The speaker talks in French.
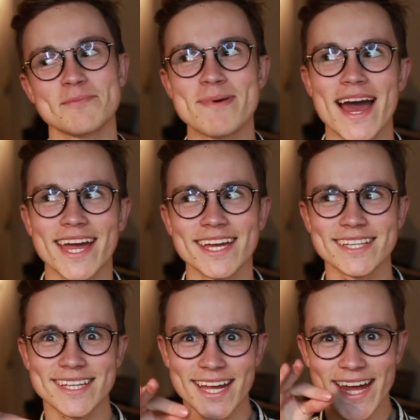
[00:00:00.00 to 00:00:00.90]
Paris
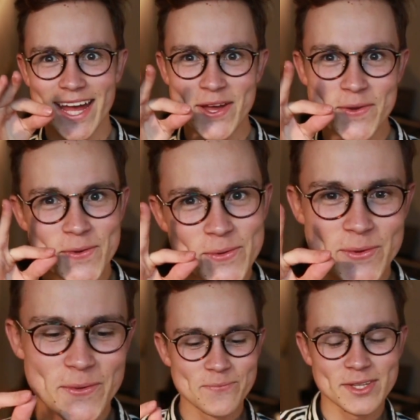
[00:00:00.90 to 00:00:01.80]
est très
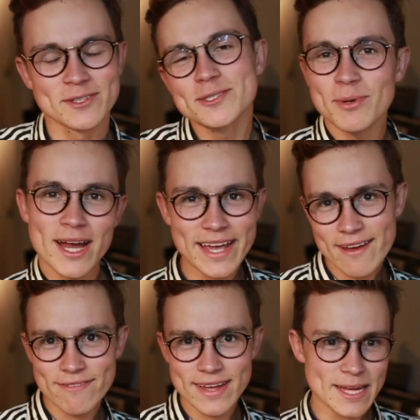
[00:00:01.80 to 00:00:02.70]
on se prend un
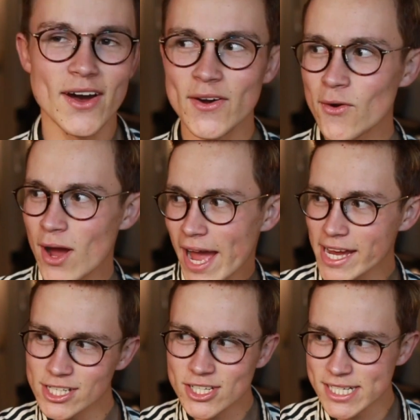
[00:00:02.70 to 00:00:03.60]
café Oh,
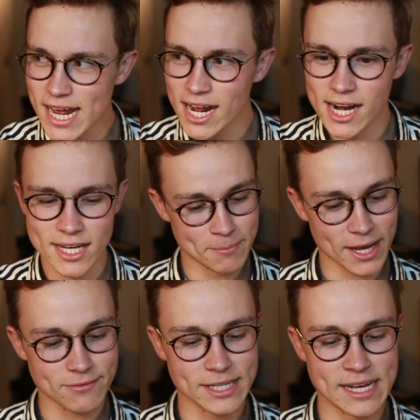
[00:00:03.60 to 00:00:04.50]
arrête Jean-Charles
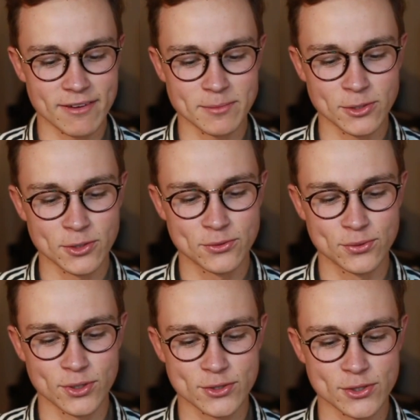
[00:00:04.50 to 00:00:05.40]
Bref, il y a vraiment de
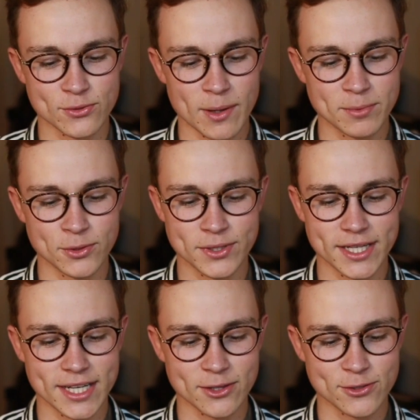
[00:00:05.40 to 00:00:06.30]
tout dans ce swap. Nos
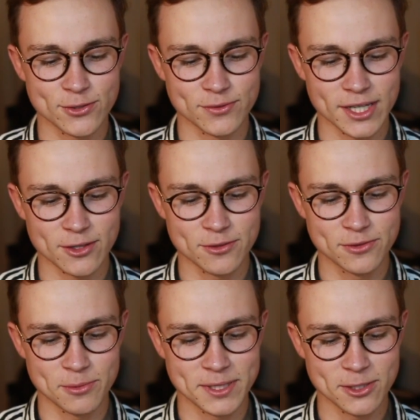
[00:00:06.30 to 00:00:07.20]
délires, nos souvenirs, nos
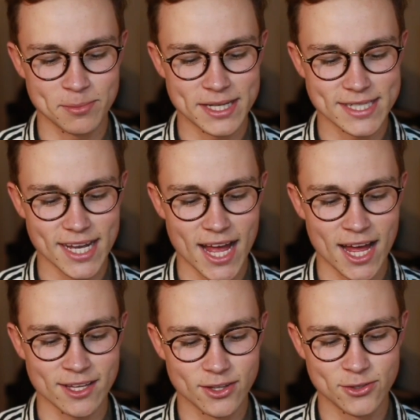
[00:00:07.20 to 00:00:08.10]
phobies, nos plaisirs.
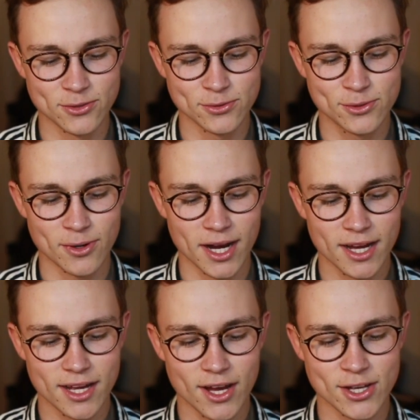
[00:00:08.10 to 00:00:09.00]
Un de nous,
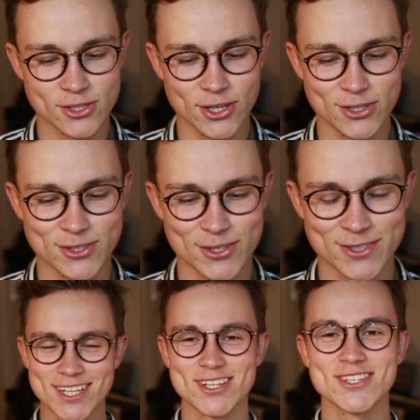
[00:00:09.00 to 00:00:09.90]
quoi. Enjoy
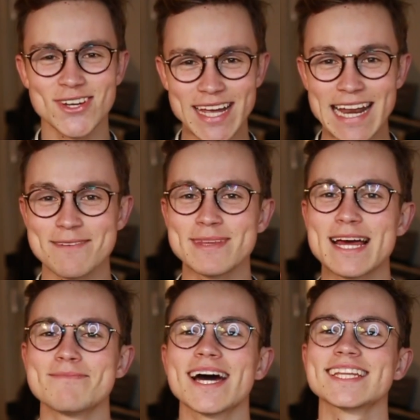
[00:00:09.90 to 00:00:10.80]
Xoxo. Je sens qu'elle a mis
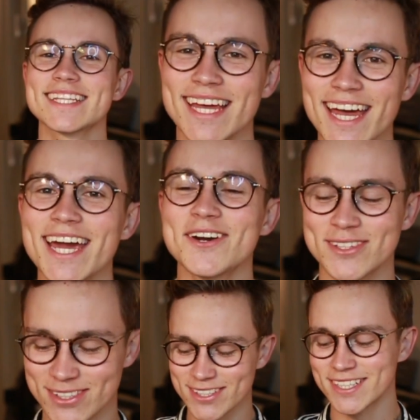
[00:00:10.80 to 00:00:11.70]
la barre très haute,